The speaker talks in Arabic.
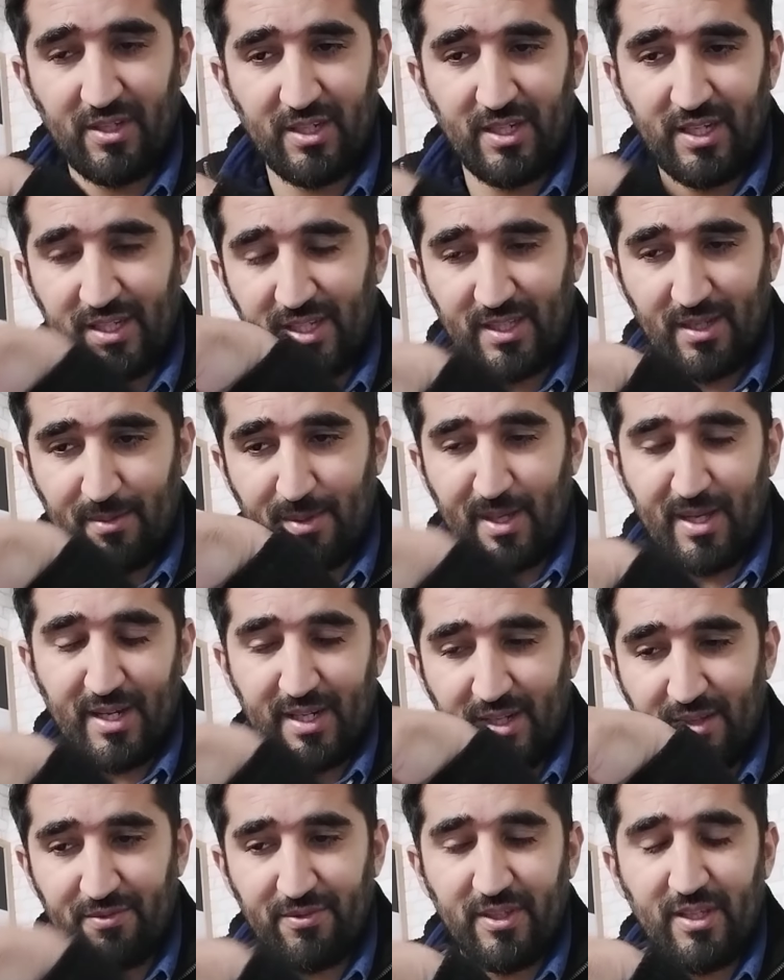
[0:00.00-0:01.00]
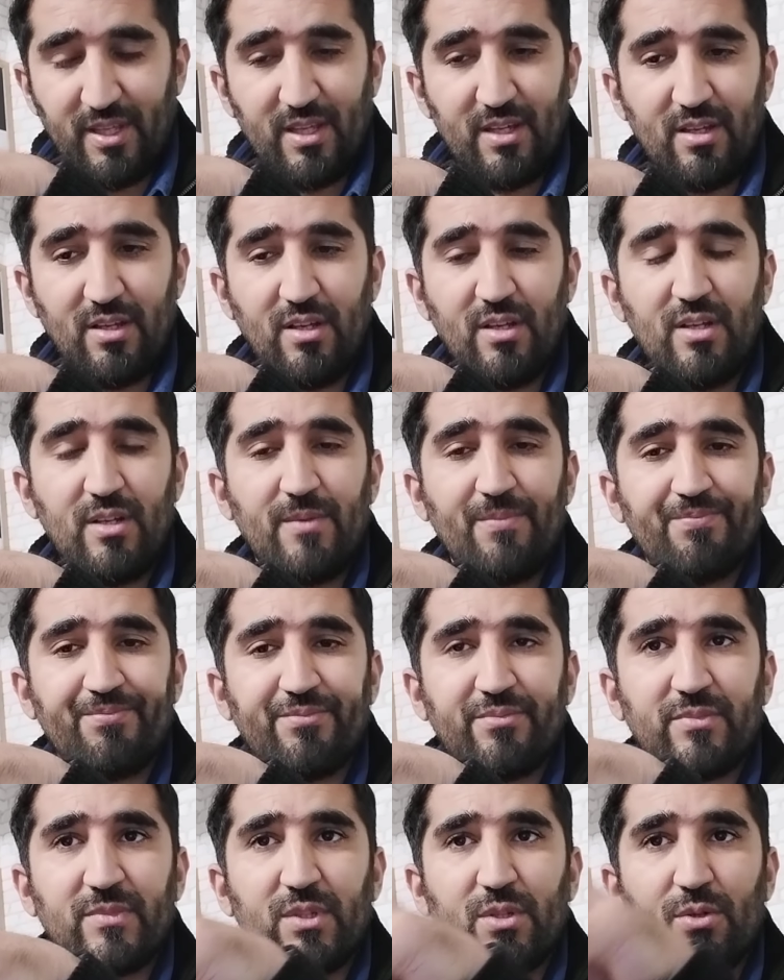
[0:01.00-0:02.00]
اللي حنا دابا حنا فيه
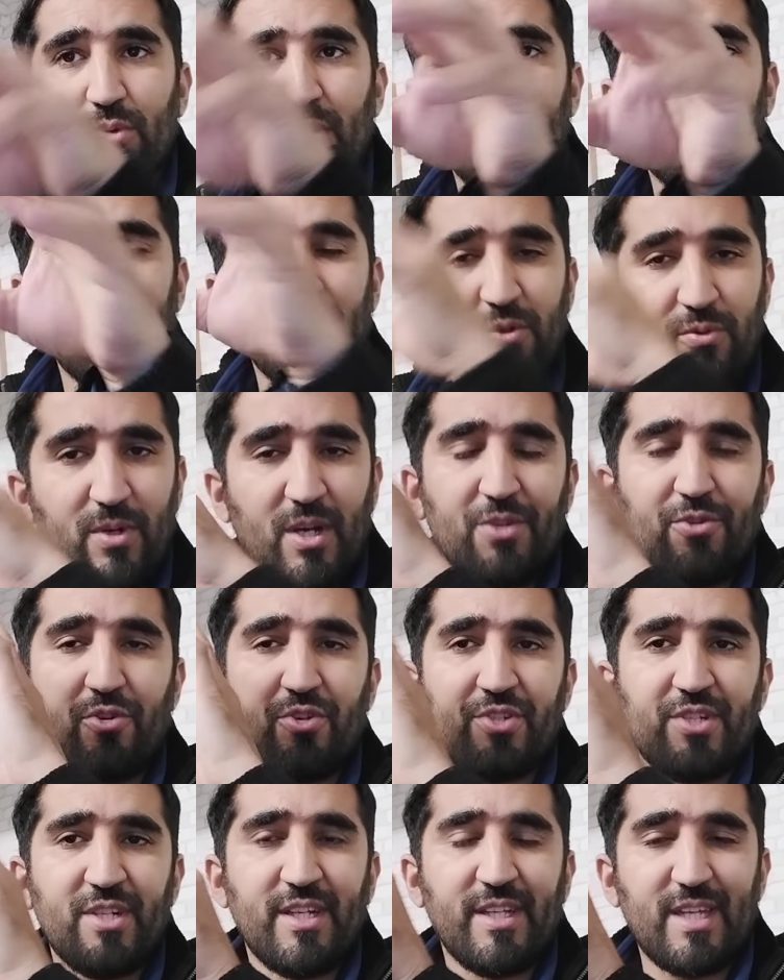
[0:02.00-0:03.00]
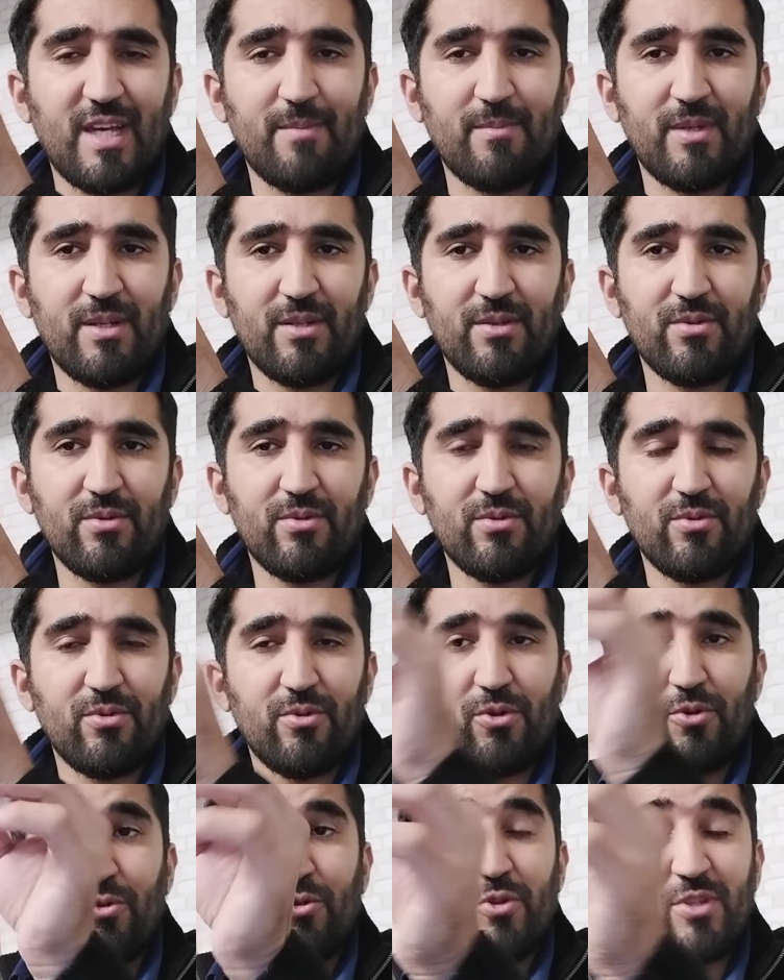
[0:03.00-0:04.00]
و 2021 كامل
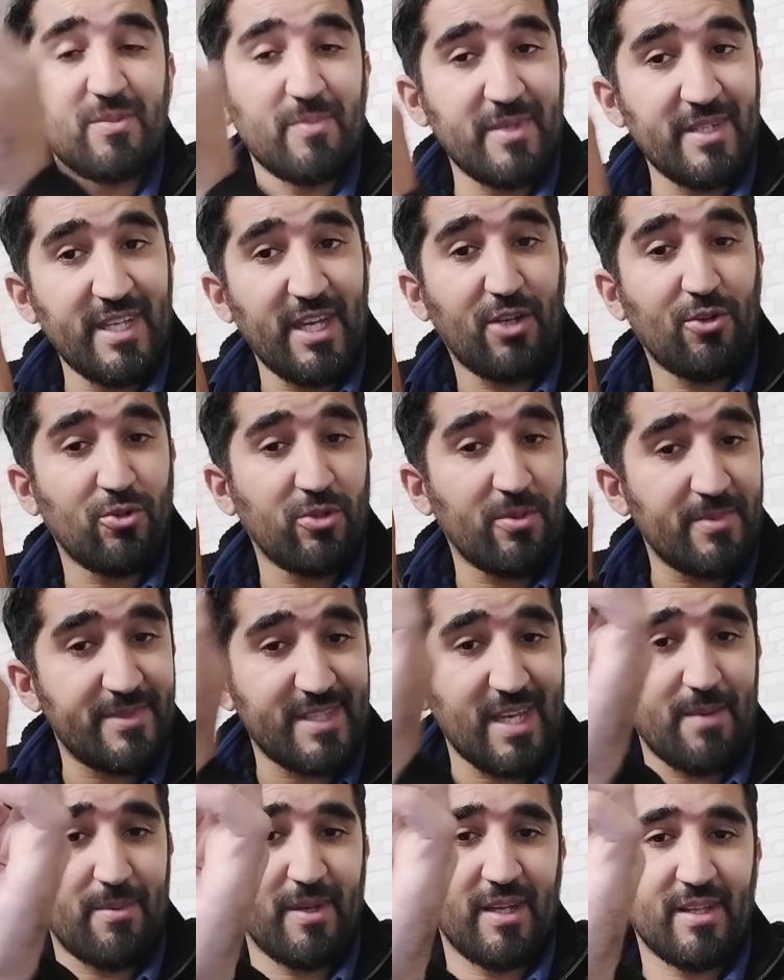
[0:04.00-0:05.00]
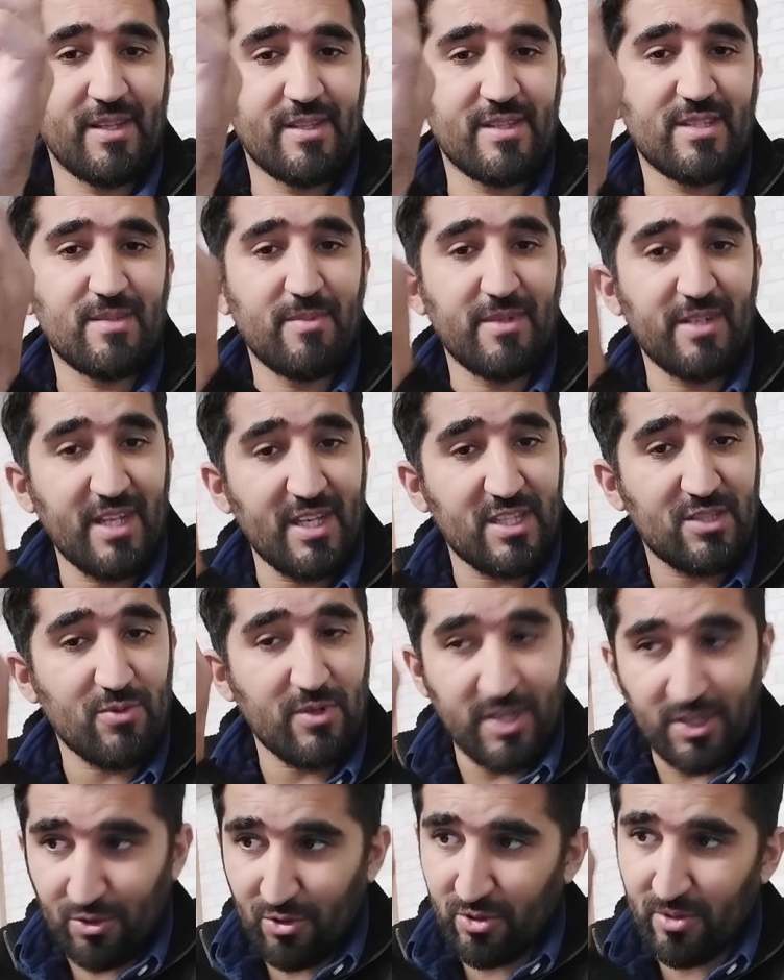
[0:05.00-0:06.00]
يكونوا ثمانية يكونوا متابعين ثمانية
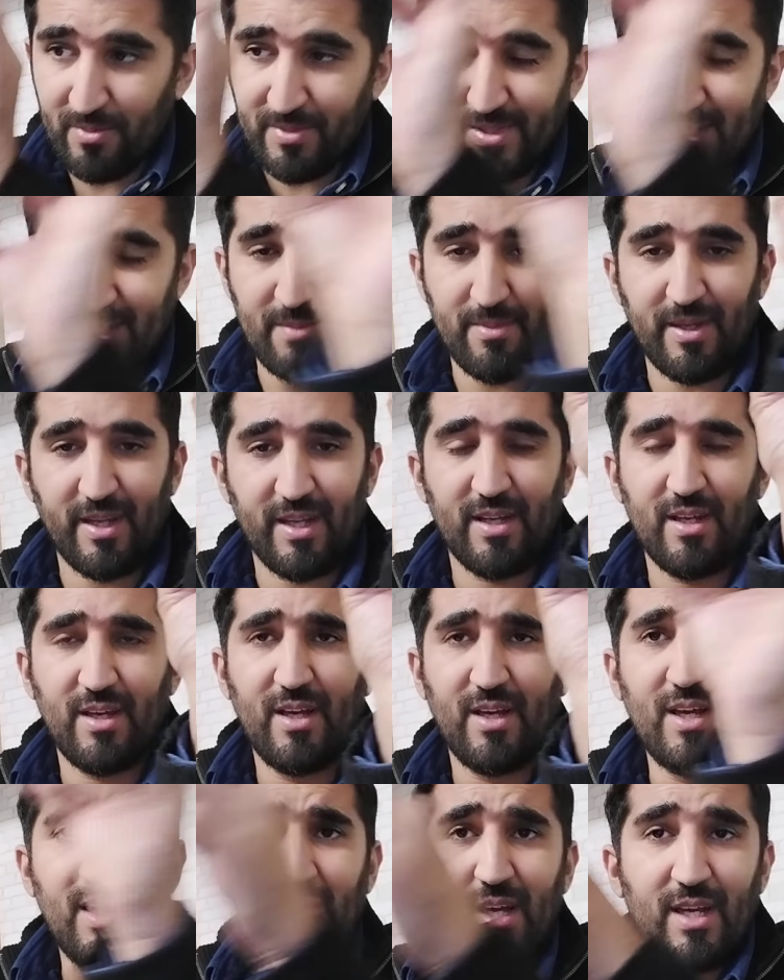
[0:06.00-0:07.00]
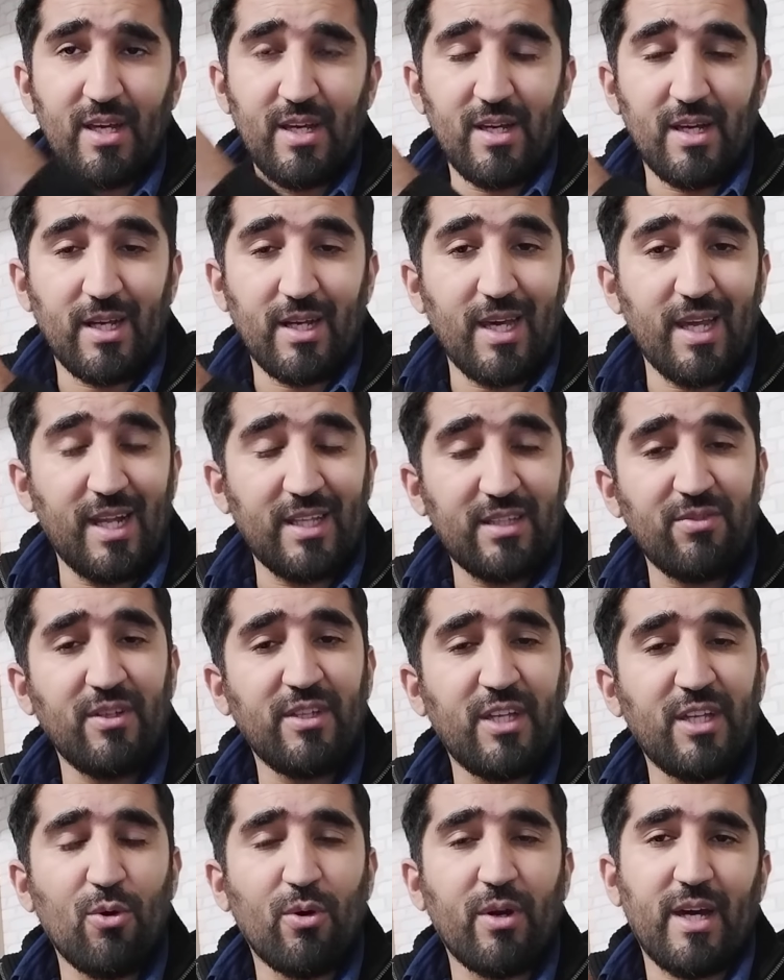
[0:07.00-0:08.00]
التوالي يكونوا متابعين الغلط فين
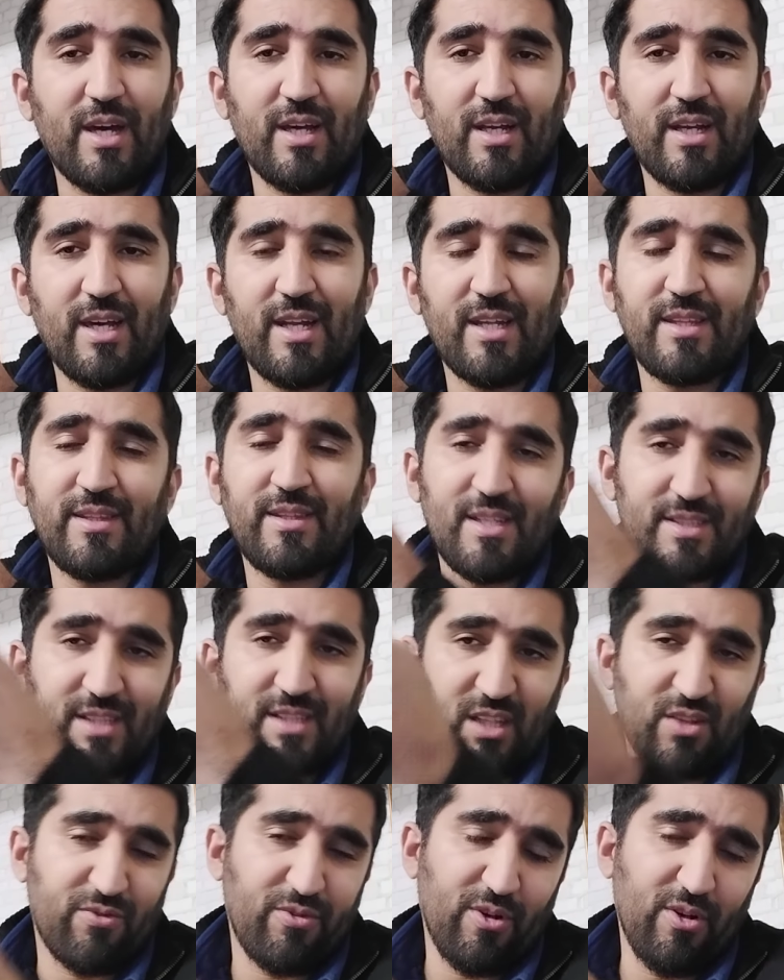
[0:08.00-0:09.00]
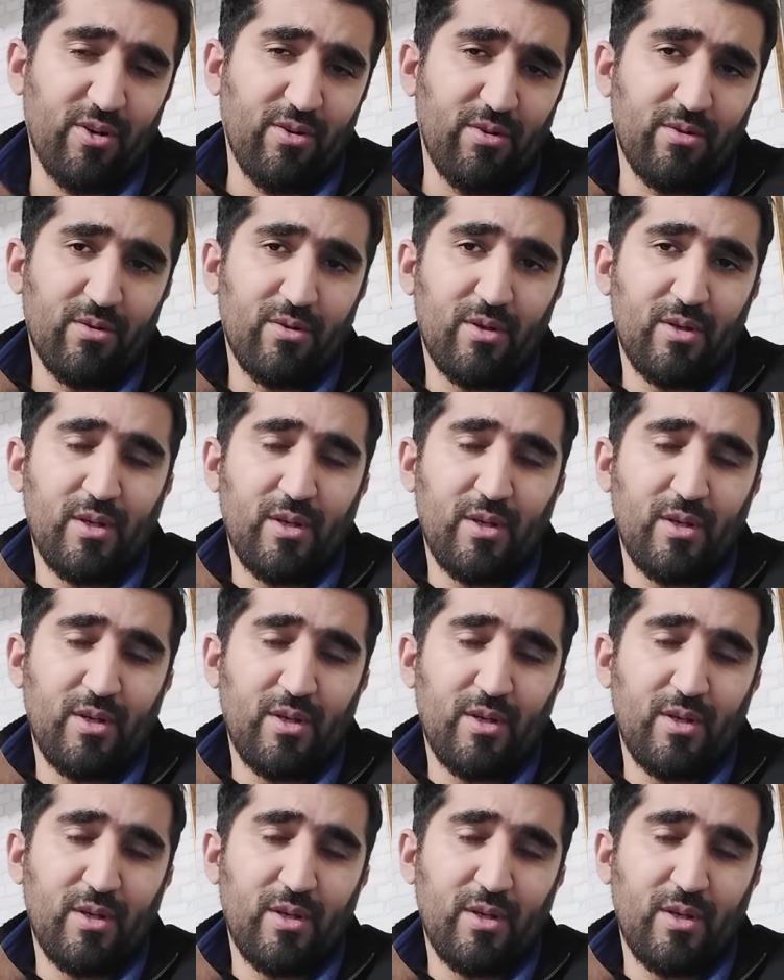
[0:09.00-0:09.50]
كيوقع الغلط الناس كيدفعوا